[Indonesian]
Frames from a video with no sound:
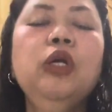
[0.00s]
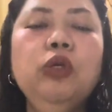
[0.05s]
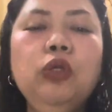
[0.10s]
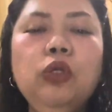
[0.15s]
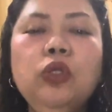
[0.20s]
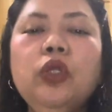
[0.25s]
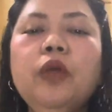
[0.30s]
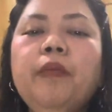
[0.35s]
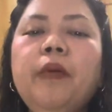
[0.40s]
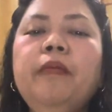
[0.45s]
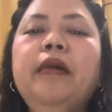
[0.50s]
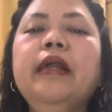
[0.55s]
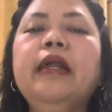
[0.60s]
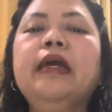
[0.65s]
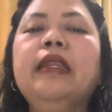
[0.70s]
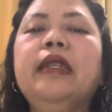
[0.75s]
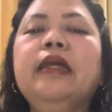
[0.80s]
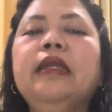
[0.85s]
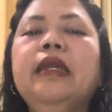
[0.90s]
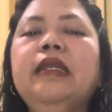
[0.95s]
untuk
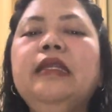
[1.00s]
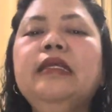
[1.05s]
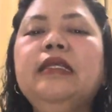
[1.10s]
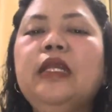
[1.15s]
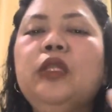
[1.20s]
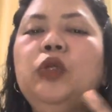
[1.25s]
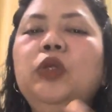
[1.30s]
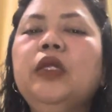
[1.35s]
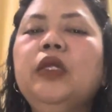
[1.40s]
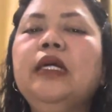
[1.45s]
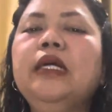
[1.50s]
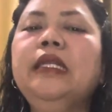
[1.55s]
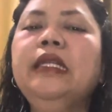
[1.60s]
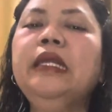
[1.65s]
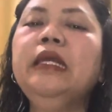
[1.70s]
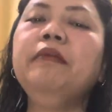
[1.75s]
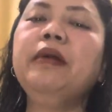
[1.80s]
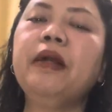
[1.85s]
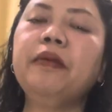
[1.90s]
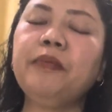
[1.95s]
pembayarannya di satu
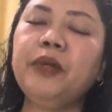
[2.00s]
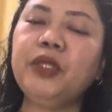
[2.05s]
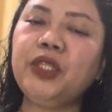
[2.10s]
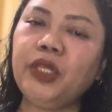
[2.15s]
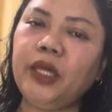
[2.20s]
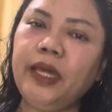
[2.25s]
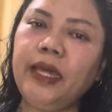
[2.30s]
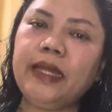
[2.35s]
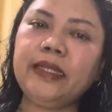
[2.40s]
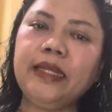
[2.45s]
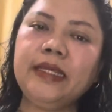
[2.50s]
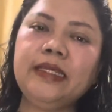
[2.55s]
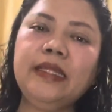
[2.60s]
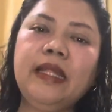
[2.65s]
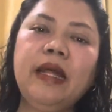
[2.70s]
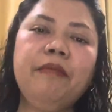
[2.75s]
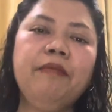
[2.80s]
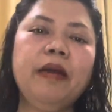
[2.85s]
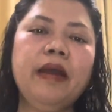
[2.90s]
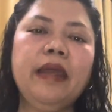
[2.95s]
rekening Bank BCA atas
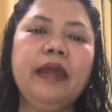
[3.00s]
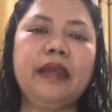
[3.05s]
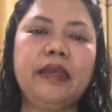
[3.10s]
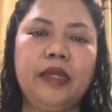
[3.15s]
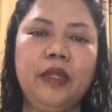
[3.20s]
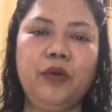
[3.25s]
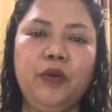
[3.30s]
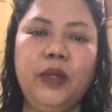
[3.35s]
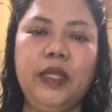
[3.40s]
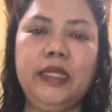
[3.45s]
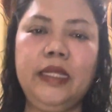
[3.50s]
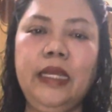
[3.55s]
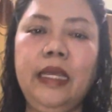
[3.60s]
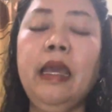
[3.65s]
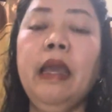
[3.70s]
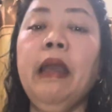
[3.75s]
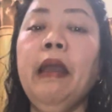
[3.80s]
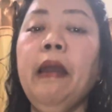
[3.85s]
nama Ernawati